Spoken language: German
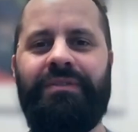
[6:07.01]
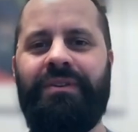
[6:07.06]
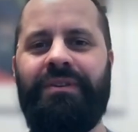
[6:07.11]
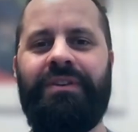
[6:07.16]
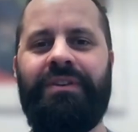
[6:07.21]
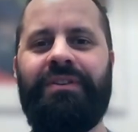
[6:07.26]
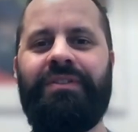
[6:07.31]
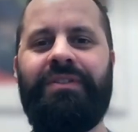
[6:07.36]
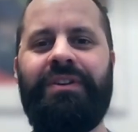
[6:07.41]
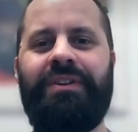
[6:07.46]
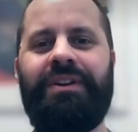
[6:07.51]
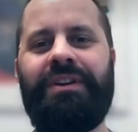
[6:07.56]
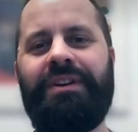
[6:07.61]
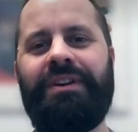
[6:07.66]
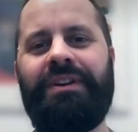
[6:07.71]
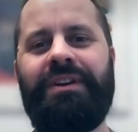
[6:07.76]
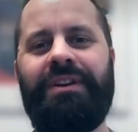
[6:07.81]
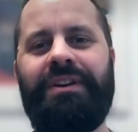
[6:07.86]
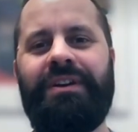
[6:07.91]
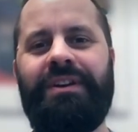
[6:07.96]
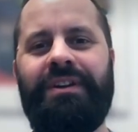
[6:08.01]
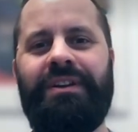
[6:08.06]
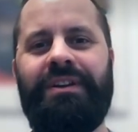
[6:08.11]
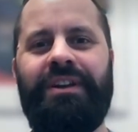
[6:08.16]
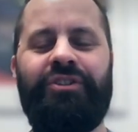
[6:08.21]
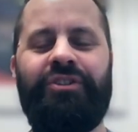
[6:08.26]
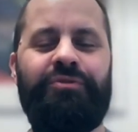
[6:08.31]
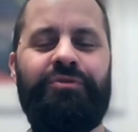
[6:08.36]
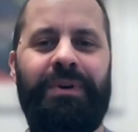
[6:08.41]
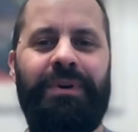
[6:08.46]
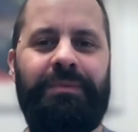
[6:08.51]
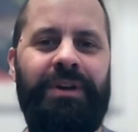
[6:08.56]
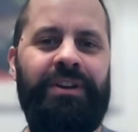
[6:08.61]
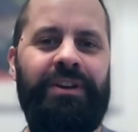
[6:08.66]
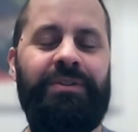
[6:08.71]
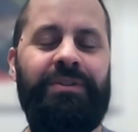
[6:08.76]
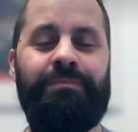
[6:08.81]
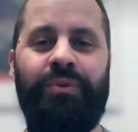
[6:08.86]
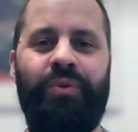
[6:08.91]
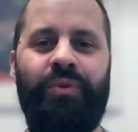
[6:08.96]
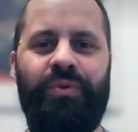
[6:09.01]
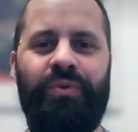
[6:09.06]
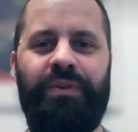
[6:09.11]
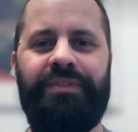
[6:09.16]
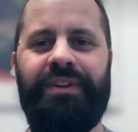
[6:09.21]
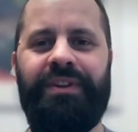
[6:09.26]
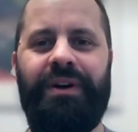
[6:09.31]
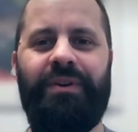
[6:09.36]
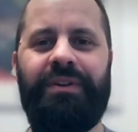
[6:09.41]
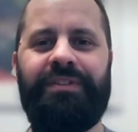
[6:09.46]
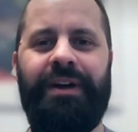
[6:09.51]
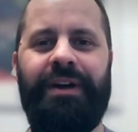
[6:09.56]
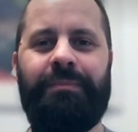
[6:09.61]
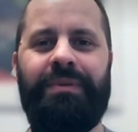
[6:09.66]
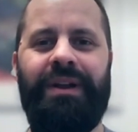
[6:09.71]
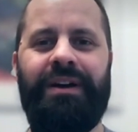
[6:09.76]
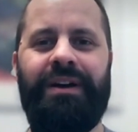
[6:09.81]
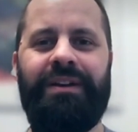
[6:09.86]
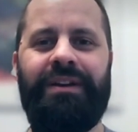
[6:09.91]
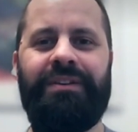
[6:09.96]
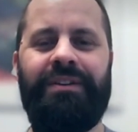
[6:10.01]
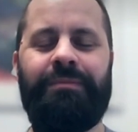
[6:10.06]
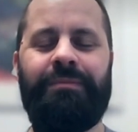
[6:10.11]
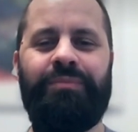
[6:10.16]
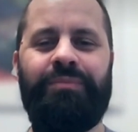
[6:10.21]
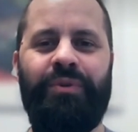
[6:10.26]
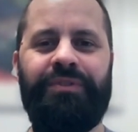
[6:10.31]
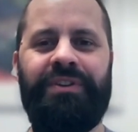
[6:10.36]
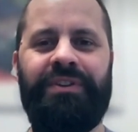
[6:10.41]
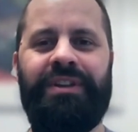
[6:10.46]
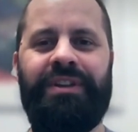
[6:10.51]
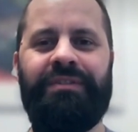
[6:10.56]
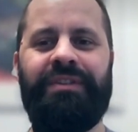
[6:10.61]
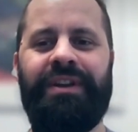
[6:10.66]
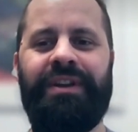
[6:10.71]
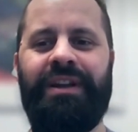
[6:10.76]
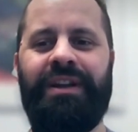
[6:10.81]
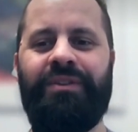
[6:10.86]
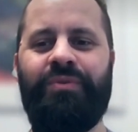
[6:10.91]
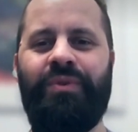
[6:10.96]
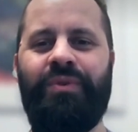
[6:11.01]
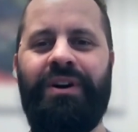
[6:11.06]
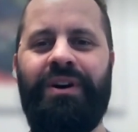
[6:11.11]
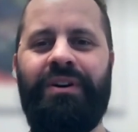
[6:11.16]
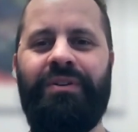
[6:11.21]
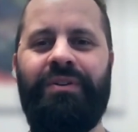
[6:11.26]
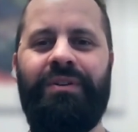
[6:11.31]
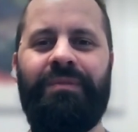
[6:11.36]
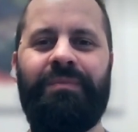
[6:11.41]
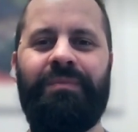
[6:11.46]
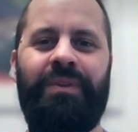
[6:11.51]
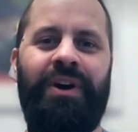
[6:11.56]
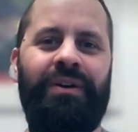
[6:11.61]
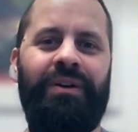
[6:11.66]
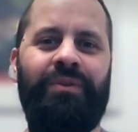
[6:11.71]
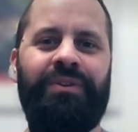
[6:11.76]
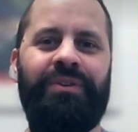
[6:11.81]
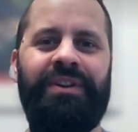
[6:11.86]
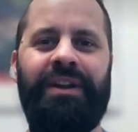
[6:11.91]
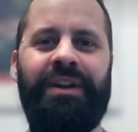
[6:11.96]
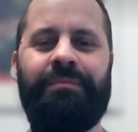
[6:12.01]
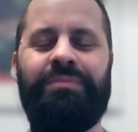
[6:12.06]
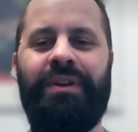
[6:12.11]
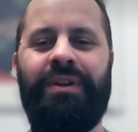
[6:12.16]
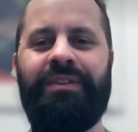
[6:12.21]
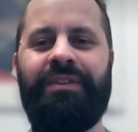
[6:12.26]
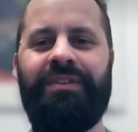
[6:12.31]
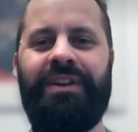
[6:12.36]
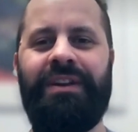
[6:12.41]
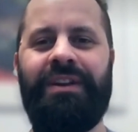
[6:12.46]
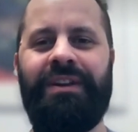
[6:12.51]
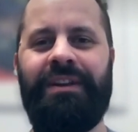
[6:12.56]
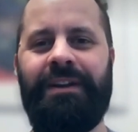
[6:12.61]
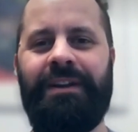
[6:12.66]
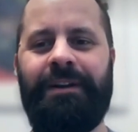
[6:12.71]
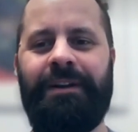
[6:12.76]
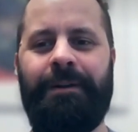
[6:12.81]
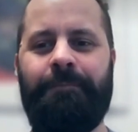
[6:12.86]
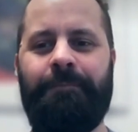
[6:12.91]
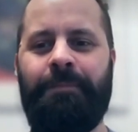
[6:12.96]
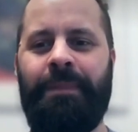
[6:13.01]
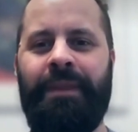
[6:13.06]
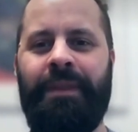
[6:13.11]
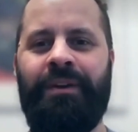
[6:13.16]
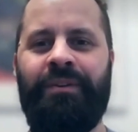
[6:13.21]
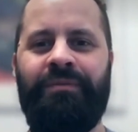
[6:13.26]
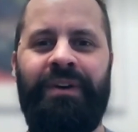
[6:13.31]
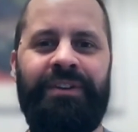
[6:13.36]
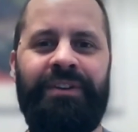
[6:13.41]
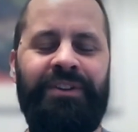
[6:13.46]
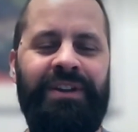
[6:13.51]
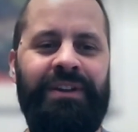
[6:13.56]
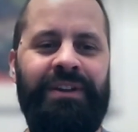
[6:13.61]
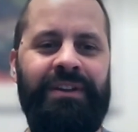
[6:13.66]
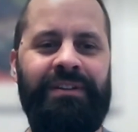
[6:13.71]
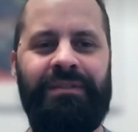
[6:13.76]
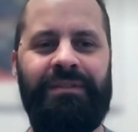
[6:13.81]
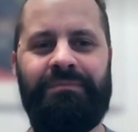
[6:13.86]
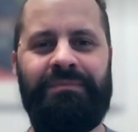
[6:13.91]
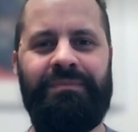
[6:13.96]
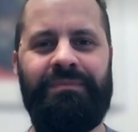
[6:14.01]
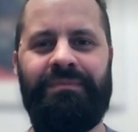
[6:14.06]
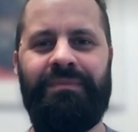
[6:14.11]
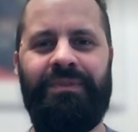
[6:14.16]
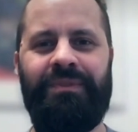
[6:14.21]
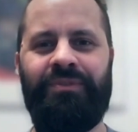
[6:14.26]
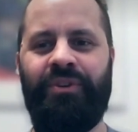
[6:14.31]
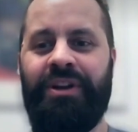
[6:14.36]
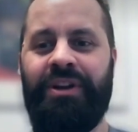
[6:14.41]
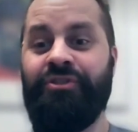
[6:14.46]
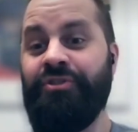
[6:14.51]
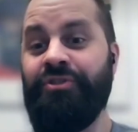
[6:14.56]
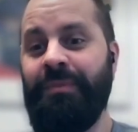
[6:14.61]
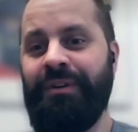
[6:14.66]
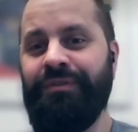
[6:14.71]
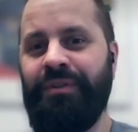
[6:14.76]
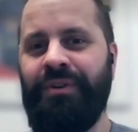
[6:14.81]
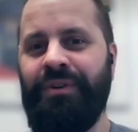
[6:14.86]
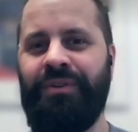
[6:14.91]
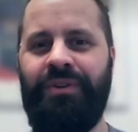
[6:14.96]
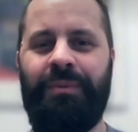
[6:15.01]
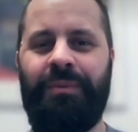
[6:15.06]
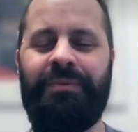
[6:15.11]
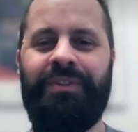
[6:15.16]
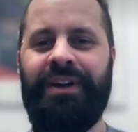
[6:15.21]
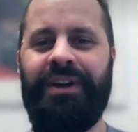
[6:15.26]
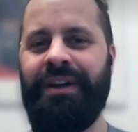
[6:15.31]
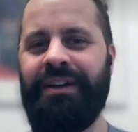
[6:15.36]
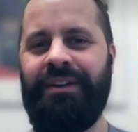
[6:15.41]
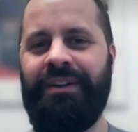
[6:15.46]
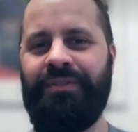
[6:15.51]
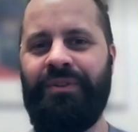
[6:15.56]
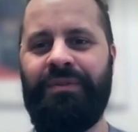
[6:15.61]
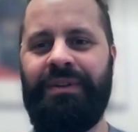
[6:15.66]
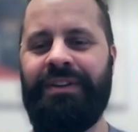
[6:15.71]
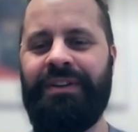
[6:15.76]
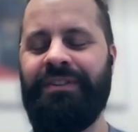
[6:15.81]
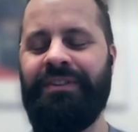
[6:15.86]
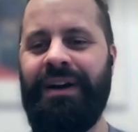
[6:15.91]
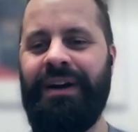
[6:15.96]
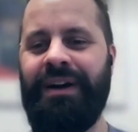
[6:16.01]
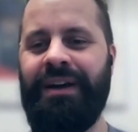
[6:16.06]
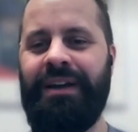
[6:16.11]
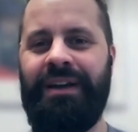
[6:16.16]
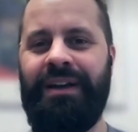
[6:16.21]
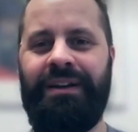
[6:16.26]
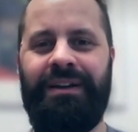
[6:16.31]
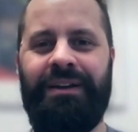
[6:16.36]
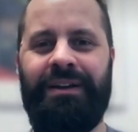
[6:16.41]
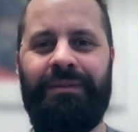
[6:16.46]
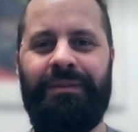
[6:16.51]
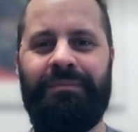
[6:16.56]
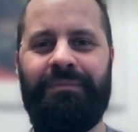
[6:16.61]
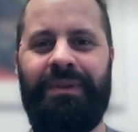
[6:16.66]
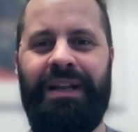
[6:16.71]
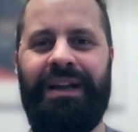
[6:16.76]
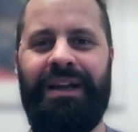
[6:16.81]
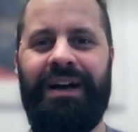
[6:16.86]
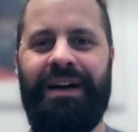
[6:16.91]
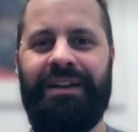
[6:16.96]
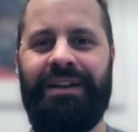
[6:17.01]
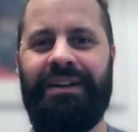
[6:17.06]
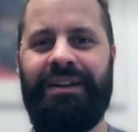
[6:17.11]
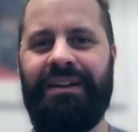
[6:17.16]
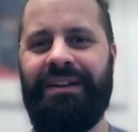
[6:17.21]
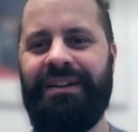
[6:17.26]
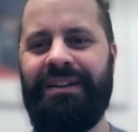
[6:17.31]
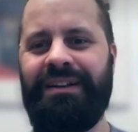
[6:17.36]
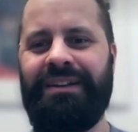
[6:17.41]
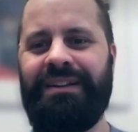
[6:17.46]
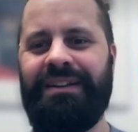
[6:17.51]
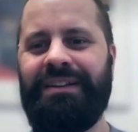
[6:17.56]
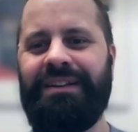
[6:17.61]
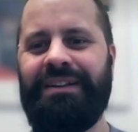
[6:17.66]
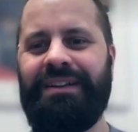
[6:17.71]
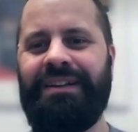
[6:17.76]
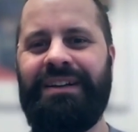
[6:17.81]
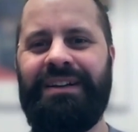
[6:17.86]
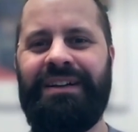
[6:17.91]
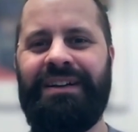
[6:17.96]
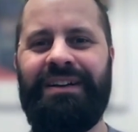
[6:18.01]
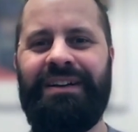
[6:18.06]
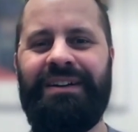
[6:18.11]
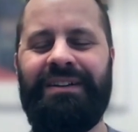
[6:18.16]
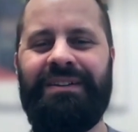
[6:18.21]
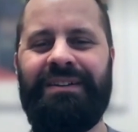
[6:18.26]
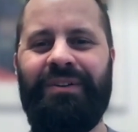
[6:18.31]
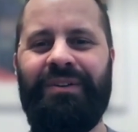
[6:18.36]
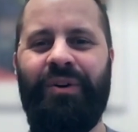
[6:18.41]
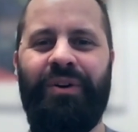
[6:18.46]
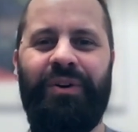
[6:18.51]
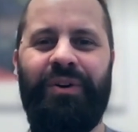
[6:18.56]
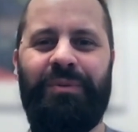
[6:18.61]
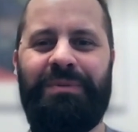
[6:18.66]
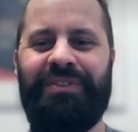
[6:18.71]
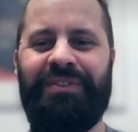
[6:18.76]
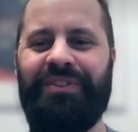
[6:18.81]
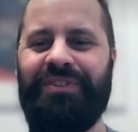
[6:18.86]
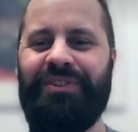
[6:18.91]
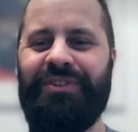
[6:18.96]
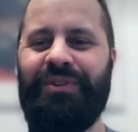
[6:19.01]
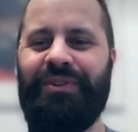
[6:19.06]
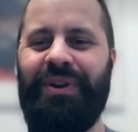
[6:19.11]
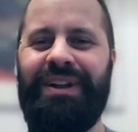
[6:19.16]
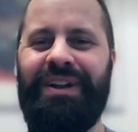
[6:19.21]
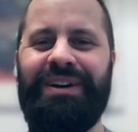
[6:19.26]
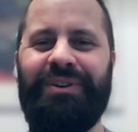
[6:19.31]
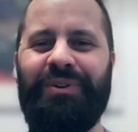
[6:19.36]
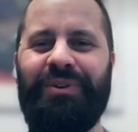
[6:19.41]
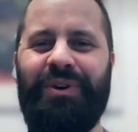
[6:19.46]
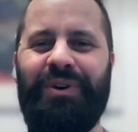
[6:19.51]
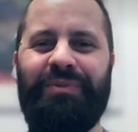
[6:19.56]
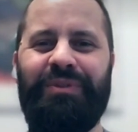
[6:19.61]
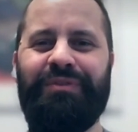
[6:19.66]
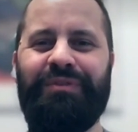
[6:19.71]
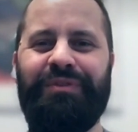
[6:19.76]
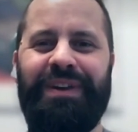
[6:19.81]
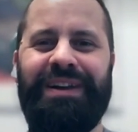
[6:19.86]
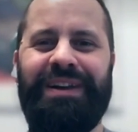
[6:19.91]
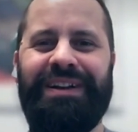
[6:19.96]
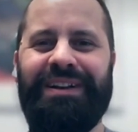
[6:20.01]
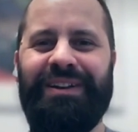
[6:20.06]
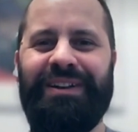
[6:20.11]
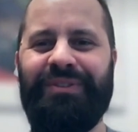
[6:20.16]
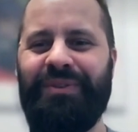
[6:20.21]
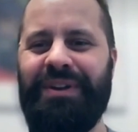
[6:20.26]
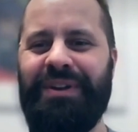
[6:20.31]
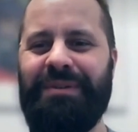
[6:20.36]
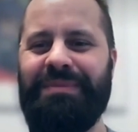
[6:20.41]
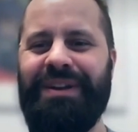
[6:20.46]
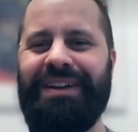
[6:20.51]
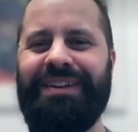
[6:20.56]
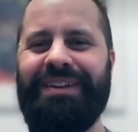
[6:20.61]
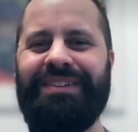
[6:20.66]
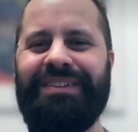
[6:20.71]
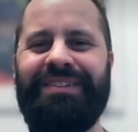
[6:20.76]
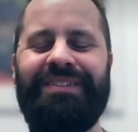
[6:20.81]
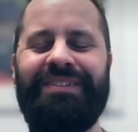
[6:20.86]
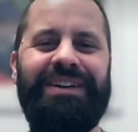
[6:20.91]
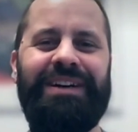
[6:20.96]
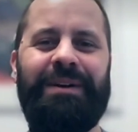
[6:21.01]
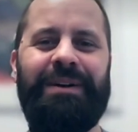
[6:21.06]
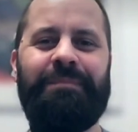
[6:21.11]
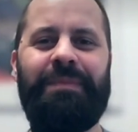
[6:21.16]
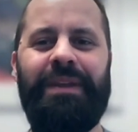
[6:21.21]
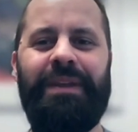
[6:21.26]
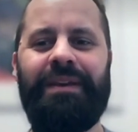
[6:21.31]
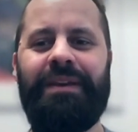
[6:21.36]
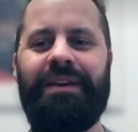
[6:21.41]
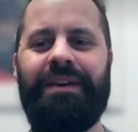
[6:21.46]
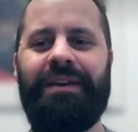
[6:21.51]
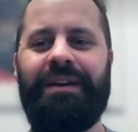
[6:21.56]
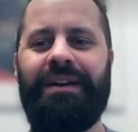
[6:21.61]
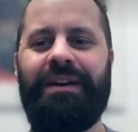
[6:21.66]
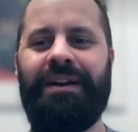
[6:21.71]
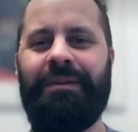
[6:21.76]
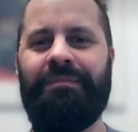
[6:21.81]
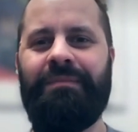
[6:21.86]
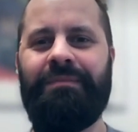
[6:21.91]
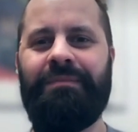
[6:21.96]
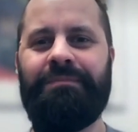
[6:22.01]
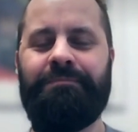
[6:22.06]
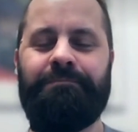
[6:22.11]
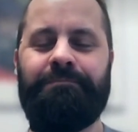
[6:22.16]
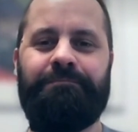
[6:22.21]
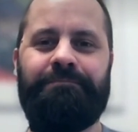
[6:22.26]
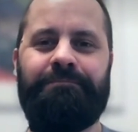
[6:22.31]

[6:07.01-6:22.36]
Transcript: und äh, die entsprechenden Prognosen daraus ableitet, positiver Natur, ja, und dann plötzlich, weiß ich nicht, soll ja schon mal vorgekommen sein, dass irgendwie zwei äh, Milliarden äh, Euro bzw. Dollar irgendwo fehlen in so einer Bilanz. Ja, ähm,